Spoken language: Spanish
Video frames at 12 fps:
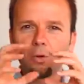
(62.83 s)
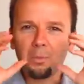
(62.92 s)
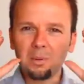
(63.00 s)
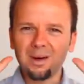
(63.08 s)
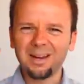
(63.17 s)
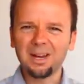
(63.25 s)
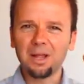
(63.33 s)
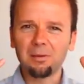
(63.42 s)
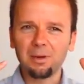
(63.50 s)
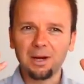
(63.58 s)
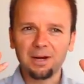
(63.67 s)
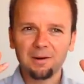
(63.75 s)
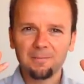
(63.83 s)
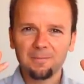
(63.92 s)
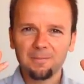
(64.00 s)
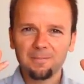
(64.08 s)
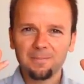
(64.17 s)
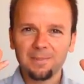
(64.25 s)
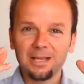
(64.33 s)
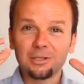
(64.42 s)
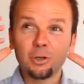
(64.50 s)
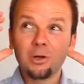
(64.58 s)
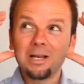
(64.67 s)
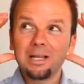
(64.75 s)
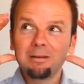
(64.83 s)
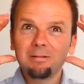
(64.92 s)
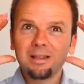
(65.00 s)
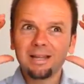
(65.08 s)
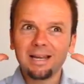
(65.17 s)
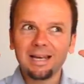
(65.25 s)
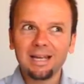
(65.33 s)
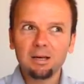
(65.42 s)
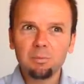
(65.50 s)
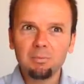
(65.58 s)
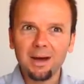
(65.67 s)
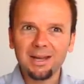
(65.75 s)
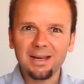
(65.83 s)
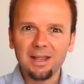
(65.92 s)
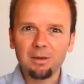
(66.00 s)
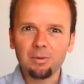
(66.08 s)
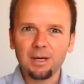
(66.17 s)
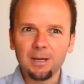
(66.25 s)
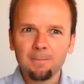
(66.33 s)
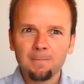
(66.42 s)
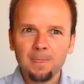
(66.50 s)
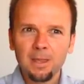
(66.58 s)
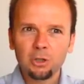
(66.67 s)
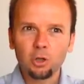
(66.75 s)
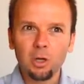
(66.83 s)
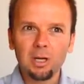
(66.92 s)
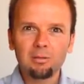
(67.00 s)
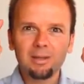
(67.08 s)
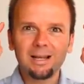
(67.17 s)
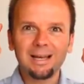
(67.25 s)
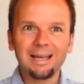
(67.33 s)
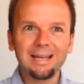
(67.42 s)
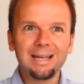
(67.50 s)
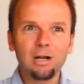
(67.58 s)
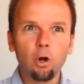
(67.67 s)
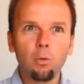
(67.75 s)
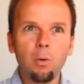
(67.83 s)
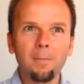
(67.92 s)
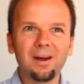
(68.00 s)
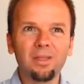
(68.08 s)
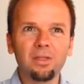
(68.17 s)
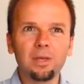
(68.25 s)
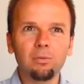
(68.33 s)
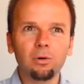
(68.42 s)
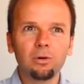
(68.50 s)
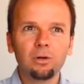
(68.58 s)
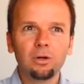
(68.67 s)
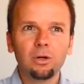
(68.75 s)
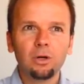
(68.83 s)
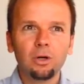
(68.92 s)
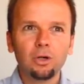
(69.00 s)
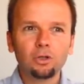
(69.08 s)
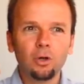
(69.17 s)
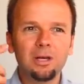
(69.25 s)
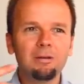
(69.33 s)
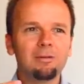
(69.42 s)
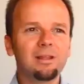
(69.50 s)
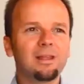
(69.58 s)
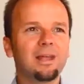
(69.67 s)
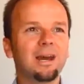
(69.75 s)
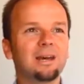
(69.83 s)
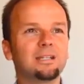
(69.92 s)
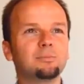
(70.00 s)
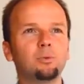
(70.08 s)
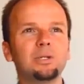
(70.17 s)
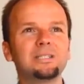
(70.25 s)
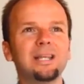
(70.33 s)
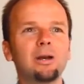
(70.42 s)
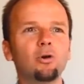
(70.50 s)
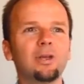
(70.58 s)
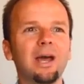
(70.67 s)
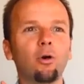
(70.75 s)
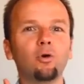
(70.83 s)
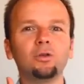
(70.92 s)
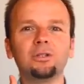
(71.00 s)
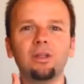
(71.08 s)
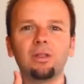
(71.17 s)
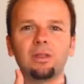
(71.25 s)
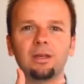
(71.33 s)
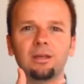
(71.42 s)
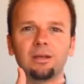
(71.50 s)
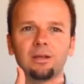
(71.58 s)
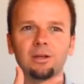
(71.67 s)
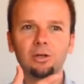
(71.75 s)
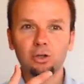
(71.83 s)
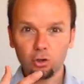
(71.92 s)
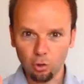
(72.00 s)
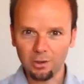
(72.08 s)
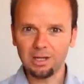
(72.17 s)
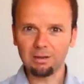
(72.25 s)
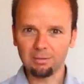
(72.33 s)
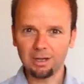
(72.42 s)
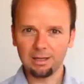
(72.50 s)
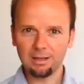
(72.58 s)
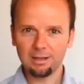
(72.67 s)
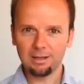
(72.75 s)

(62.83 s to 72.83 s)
con mi manera de ver. Y soy libre de elegir mi manera de ver. Soy libre de elegir cómo percibo. Soy libre de dar respuesta a lo que acontece. Soy libre.